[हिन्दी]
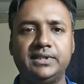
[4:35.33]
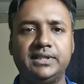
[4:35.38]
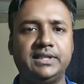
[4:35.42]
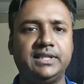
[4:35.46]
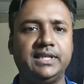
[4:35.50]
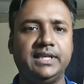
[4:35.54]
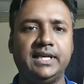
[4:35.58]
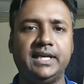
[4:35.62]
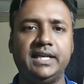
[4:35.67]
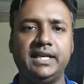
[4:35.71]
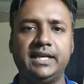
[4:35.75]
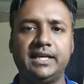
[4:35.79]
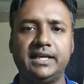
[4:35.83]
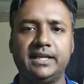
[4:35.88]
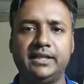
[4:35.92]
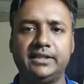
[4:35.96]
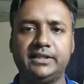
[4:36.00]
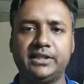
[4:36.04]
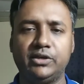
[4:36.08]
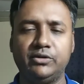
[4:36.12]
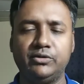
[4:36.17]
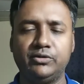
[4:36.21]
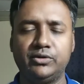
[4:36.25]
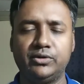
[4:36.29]
तैयारी करना
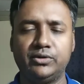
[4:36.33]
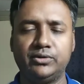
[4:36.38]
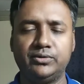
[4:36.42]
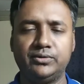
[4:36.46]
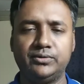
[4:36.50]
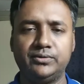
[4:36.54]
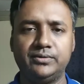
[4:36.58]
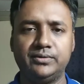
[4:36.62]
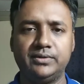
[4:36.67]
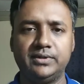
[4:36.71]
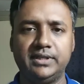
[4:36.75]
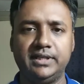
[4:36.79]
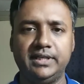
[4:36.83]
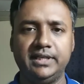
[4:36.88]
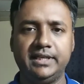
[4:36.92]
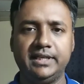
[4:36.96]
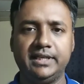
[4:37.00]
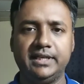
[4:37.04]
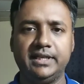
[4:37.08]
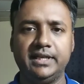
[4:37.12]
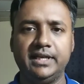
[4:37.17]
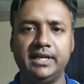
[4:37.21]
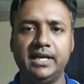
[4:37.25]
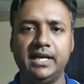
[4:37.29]
चालू कर दो ठीक
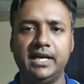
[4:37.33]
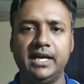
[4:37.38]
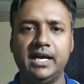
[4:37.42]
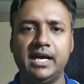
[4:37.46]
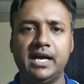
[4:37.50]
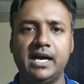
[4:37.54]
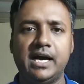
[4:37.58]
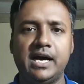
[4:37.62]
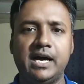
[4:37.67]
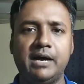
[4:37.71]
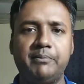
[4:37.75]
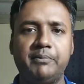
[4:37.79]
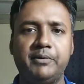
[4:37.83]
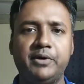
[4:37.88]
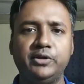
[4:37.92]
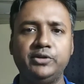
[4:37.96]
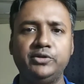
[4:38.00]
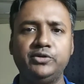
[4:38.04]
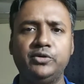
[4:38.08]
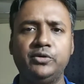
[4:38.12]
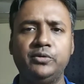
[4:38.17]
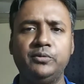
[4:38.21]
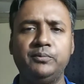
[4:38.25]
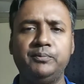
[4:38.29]
है आपका
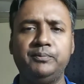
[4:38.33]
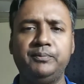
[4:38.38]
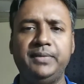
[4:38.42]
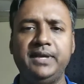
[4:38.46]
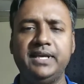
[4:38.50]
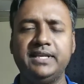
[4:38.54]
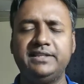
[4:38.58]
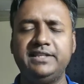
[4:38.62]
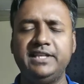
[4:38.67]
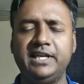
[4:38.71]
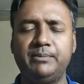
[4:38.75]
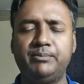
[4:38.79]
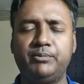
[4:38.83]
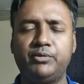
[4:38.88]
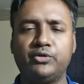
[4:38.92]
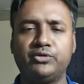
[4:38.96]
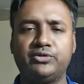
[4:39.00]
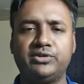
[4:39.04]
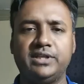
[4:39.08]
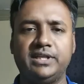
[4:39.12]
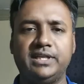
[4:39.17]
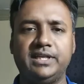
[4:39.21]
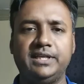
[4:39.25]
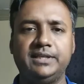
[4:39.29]
जो बेसिक
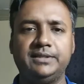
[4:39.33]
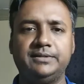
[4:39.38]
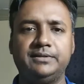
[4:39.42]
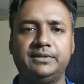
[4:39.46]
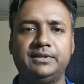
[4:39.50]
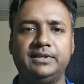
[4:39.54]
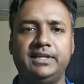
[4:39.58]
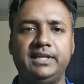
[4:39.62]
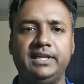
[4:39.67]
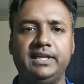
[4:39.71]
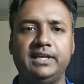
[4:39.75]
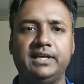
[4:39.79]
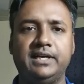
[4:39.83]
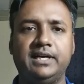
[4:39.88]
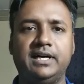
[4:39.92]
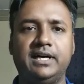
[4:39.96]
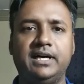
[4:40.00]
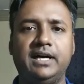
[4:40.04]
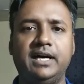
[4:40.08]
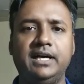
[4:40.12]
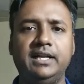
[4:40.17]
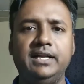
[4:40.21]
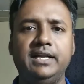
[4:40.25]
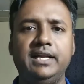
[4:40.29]
पोर्सन है ठीक है
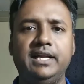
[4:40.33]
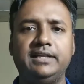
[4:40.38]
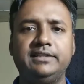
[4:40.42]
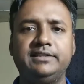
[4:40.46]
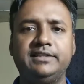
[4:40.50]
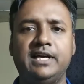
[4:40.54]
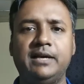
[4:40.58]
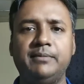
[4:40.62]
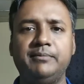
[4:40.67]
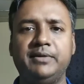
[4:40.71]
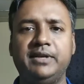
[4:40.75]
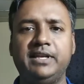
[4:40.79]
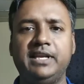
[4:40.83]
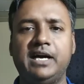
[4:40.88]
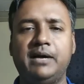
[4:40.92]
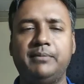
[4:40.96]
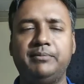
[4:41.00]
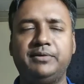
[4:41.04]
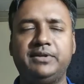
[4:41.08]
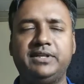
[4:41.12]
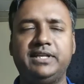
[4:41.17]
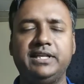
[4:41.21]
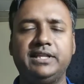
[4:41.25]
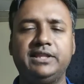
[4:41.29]
हर एग्जाम के लिए
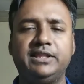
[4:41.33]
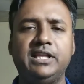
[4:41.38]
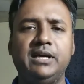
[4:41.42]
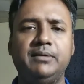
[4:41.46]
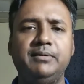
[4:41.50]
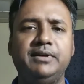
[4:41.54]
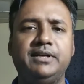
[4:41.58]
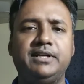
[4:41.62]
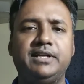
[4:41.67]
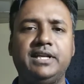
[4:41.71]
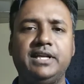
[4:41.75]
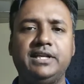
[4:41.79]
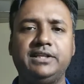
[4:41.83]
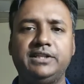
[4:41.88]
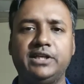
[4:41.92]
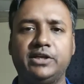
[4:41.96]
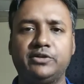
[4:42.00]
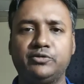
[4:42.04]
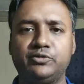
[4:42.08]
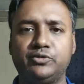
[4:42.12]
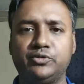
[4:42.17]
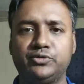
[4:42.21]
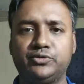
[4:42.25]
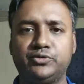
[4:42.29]
आप कितना भी ट्रिक
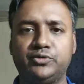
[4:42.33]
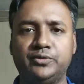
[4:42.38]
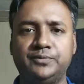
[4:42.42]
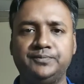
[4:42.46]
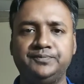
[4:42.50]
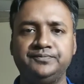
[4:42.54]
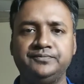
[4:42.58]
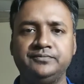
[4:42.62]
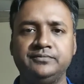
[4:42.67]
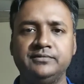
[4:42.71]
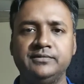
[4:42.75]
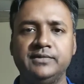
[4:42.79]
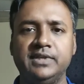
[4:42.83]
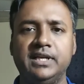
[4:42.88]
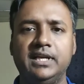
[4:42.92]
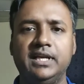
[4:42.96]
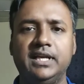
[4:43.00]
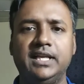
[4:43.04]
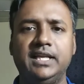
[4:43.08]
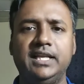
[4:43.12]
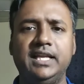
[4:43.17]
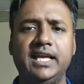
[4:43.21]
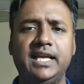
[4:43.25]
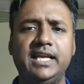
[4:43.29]
जानो दोस्तों
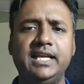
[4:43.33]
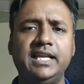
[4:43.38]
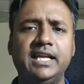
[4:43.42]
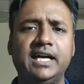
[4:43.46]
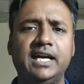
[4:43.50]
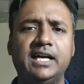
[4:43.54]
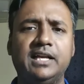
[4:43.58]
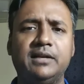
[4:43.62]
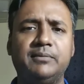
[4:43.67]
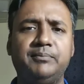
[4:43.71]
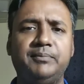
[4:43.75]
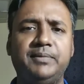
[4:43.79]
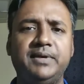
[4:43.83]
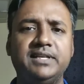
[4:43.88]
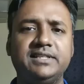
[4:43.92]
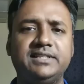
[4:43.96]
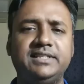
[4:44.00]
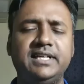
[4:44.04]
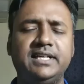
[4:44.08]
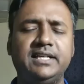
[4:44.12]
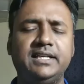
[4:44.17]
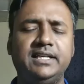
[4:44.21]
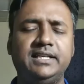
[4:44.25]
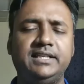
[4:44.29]
लेकिन अगर आप
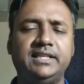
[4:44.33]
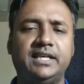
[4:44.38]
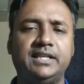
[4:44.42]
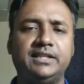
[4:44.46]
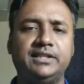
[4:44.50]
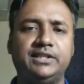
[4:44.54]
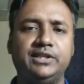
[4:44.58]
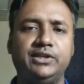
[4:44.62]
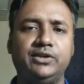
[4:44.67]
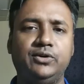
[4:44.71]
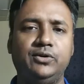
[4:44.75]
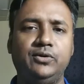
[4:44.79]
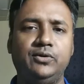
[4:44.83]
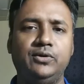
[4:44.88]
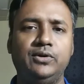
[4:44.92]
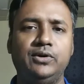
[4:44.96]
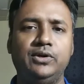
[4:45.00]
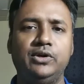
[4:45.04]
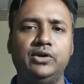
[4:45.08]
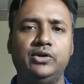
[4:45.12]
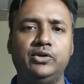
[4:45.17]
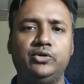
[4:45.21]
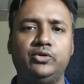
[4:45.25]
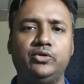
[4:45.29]
बेसिक नहीं जानते हो
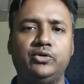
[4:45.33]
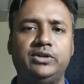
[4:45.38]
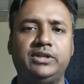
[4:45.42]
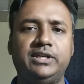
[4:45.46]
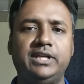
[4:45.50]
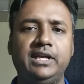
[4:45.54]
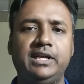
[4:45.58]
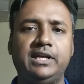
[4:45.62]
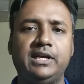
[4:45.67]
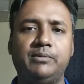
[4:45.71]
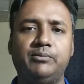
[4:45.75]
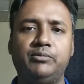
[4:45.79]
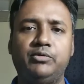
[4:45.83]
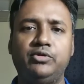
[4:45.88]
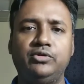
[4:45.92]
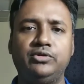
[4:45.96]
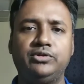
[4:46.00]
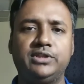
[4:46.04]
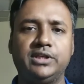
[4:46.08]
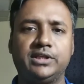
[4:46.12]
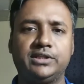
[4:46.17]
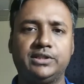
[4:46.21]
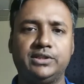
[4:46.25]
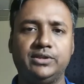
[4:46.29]
तो ट्रिक आप भूल
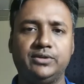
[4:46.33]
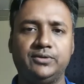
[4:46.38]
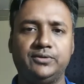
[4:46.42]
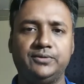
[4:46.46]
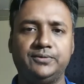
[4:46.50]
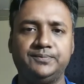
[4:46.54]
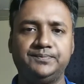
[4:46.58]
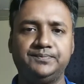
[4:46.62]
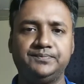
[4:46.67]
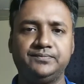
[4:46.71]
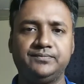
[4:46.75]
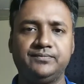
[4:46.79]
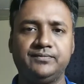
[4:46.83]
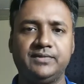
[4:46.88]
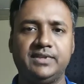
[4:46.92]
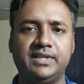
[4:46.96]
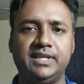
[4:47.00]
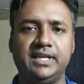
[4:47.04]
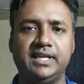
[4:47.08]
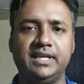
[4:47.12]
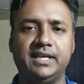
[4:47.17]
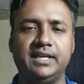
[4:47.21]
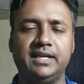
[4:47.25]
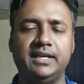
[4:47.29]
सकते हो
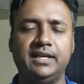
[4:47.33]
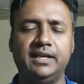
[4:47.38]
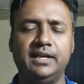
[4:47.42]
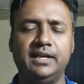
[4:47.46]
ठीक है